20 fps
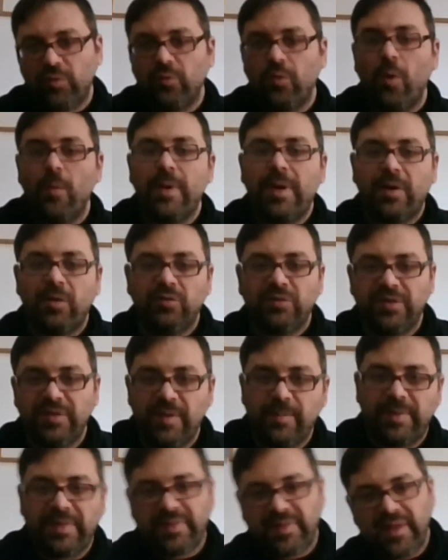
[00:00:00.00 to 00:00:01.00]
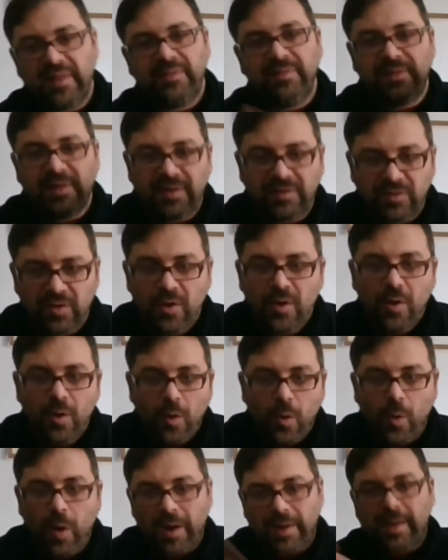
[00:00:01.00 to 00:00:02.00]
gobiernos independientes,
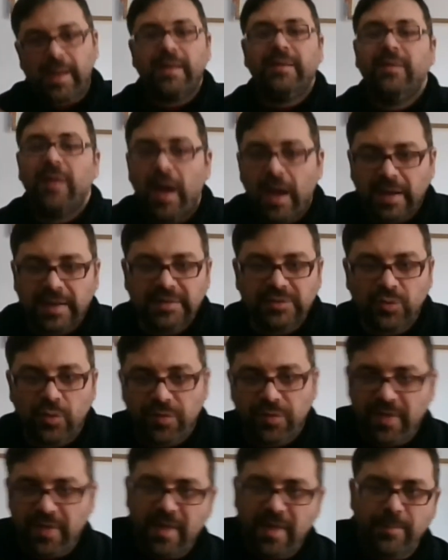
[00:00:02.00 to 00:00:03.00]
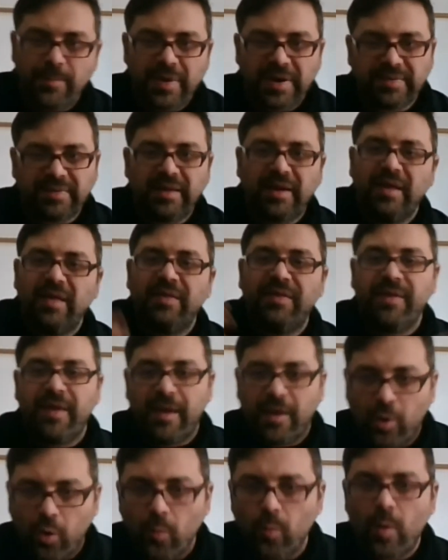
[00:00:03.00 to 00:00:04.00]
o a qué, a qué sociedad pertenece
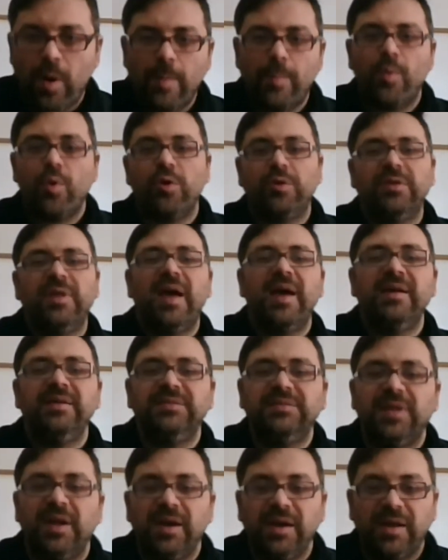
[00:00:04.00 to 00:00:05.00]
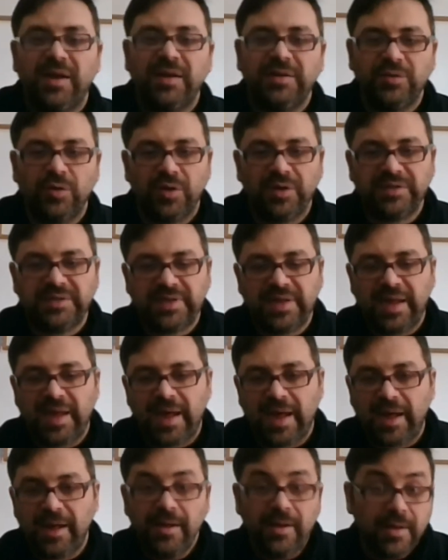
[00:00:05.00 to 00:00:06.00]
y cómo aporta esta en el caso que
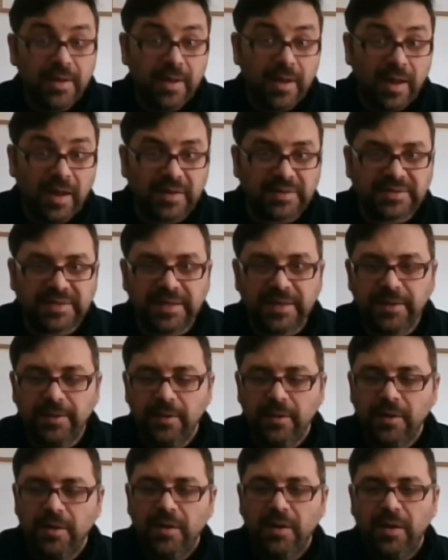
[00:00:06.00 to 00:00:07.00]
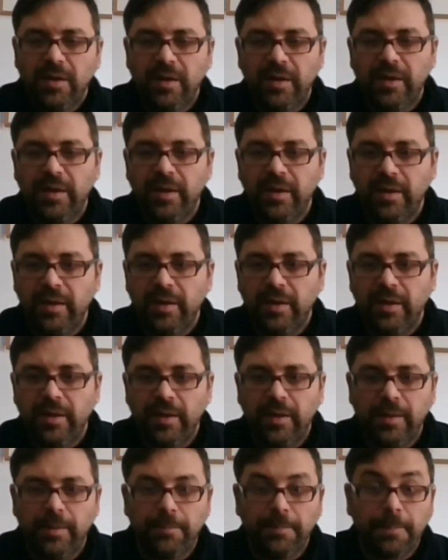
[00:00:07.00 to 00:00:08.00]
sea así.
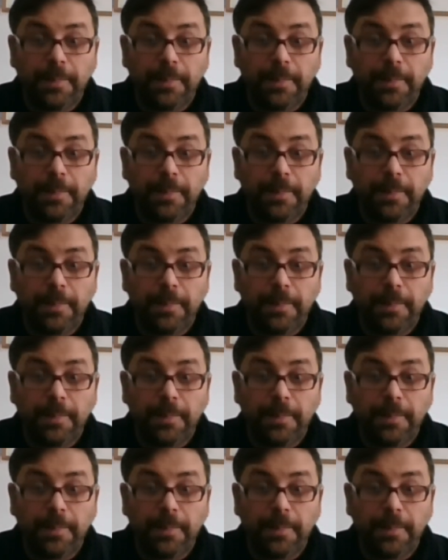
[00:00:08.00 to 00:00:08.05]
Eh,